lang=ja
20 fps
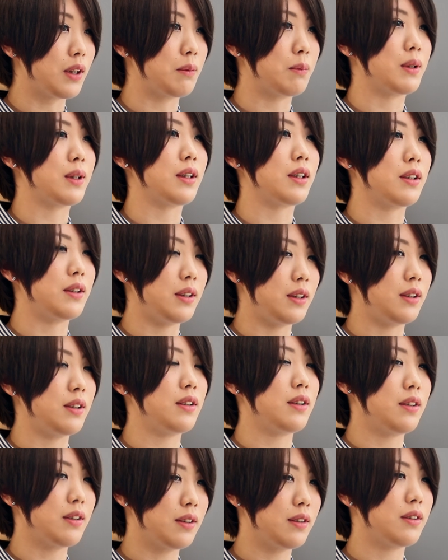食べたり
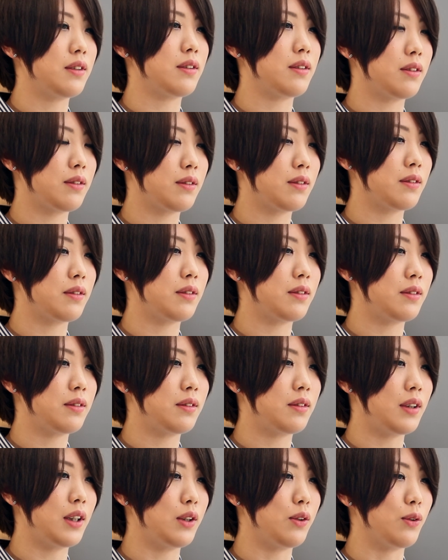
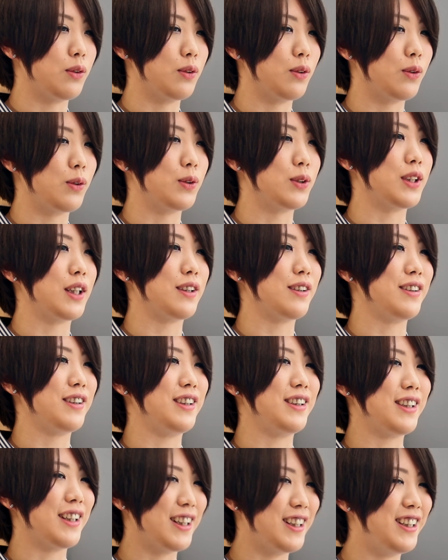アイドルのコンサートに
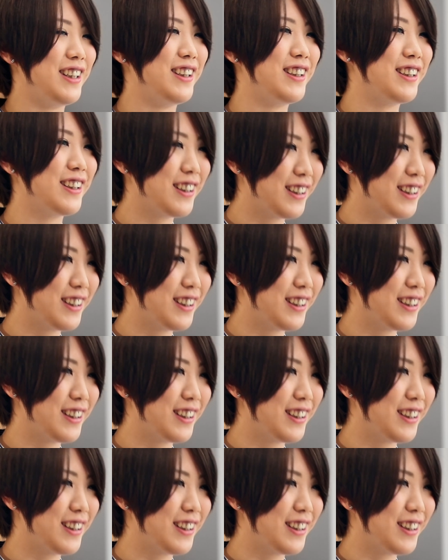行ったり